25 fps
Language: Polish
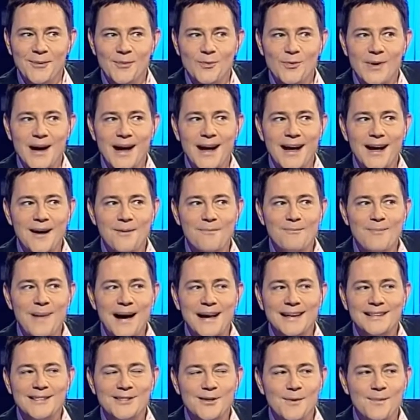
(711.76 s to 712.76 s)
to była zła.
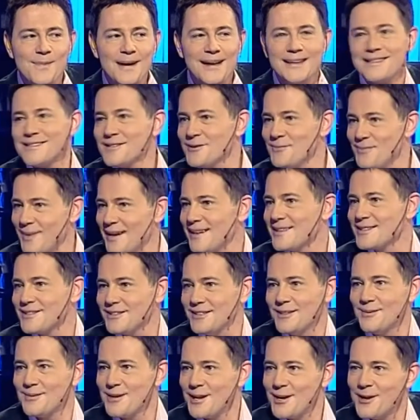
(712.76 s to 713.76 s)
bardzo, bardzo,
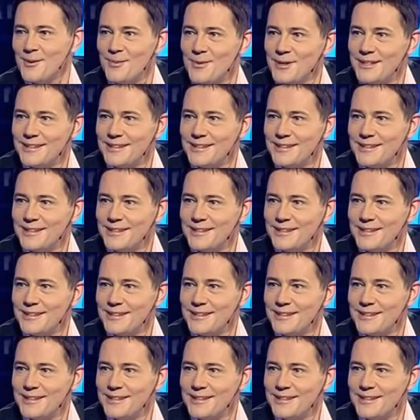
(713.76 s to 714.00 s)
bardzo dobra